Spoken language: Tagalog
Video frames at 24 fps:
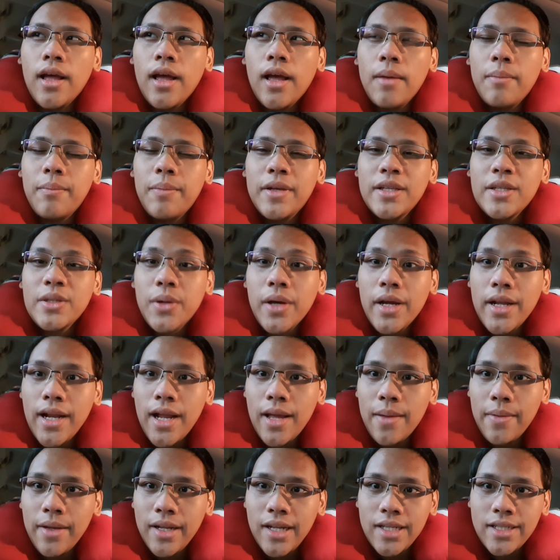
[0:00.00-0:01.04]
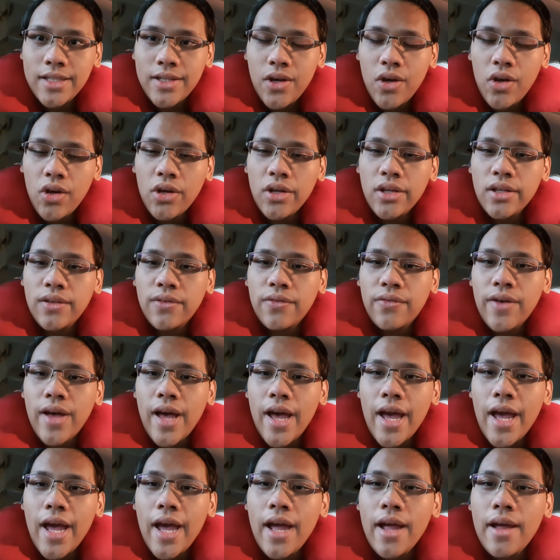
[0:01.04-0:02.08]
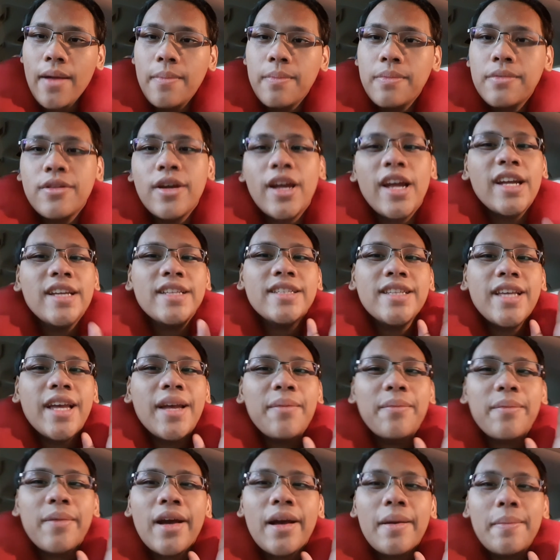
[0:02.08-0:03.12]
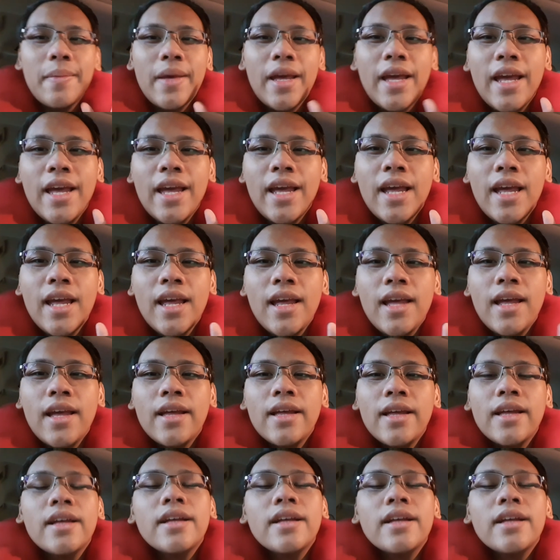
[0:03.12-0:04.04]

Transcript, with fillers: ang pasukan namin is August 5. Trisem kami.